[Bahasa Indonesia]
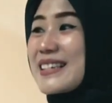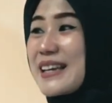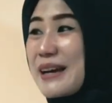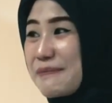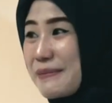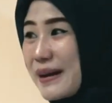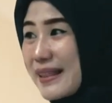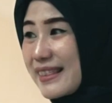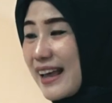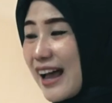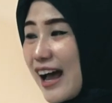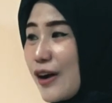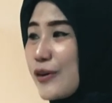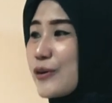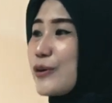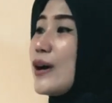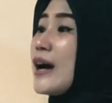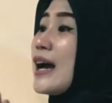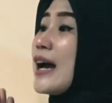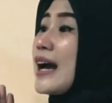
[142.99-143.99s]
siapa
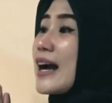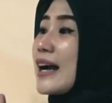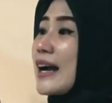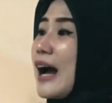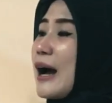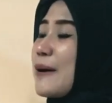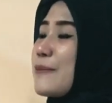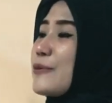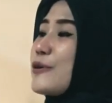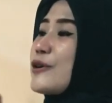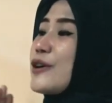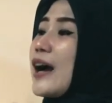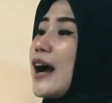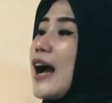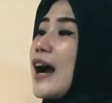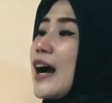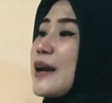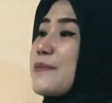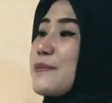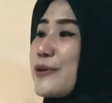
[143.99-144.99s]
tahu kamu
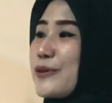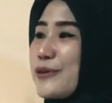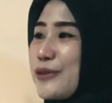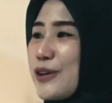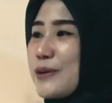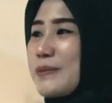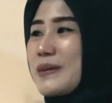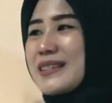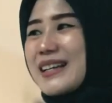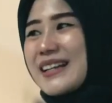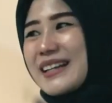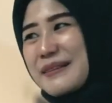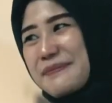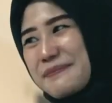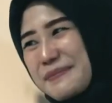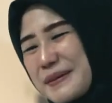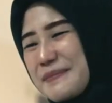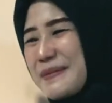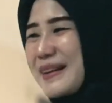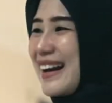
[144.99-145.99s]
yang akan beruntung menjadi
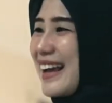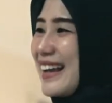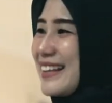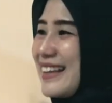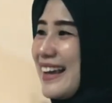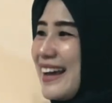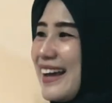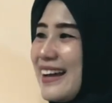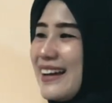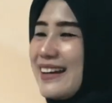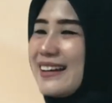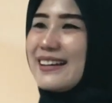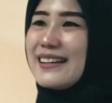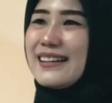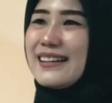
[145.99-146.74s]
pemenangnya.